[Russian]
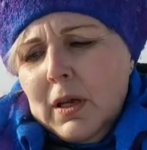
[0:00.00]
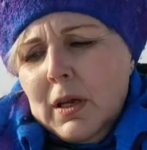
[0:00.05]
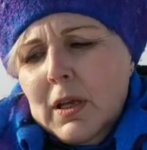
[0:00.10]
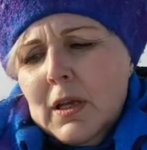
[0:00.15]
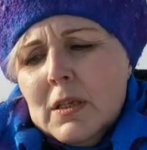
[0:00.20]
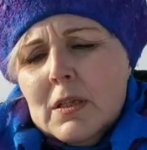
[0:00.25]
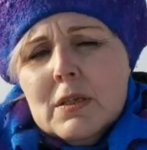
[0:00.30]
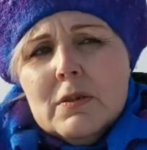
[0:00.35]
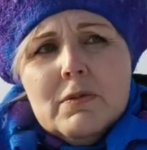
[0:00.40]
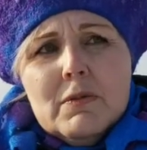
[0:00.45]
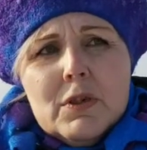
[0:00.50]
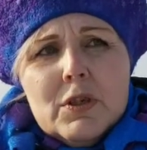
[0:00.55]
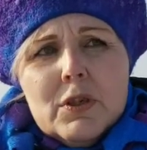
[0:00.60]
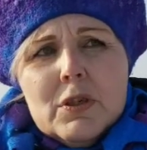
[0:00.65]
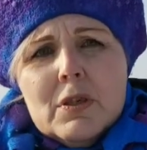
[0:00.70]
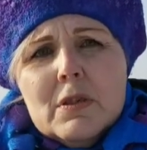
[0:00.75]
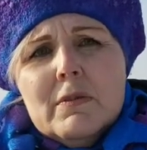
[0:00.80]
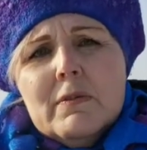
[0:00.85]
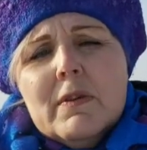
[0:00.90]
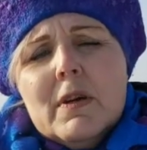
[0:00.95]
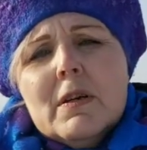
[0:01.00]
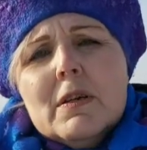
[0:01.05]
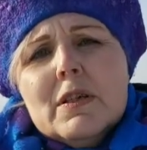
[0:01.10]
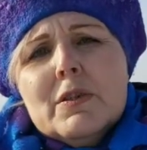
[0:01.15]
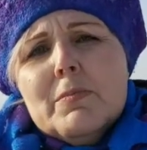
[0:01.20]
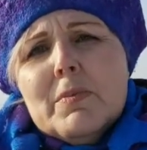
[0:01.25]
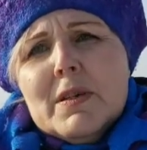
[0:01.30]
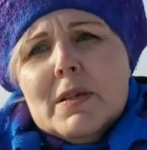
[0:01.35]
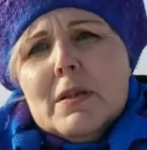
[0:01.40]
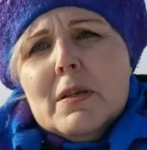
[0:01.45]
И эти вещества
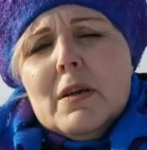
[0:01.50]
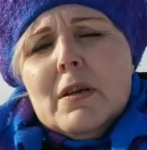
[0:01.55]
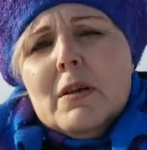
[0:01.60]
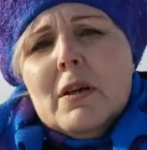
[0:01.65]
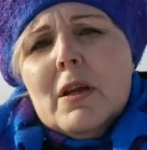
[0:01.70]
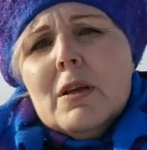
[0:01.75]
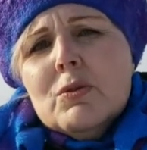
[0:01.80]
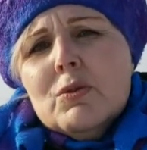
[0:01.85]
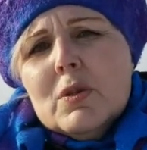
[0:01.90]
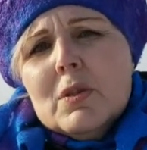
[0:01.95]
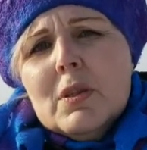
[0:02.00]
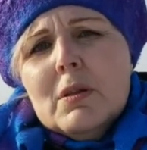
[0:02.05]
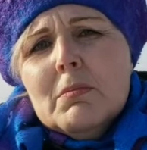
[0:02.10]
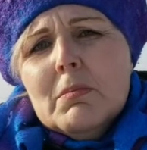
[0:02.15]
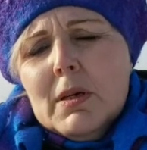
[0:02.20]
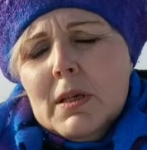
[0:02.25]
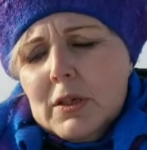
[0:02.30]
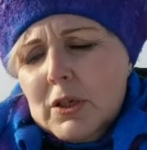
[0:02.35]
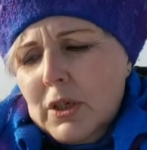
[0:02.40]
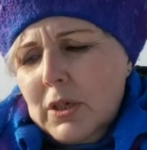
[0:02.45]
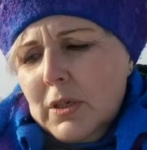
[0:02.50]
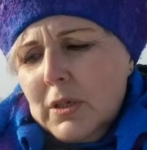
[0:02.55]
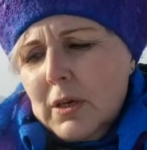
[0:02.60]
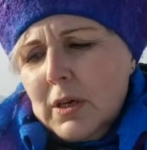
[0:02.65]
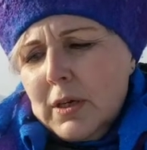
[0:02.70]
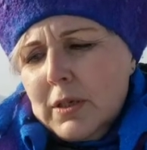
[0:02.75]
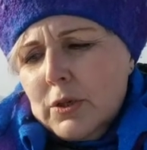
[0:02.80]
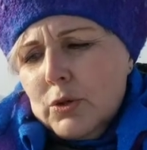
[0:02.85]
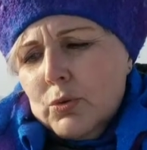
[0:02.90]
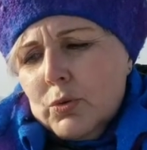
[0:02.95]
распространяются на большие
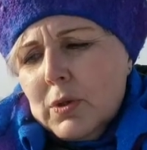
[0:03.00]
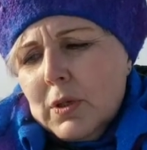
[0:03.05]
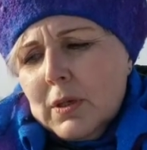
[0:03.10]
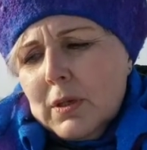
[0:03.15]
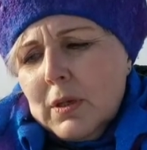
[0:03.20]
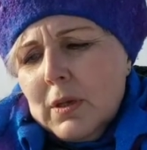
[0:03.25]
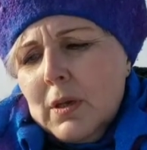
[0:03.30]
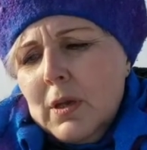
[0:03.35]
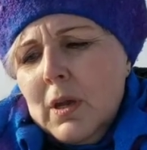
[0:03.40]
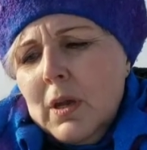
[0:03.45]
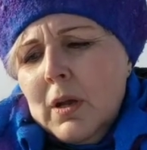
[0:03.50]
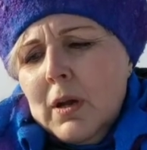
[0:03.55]
радиусы,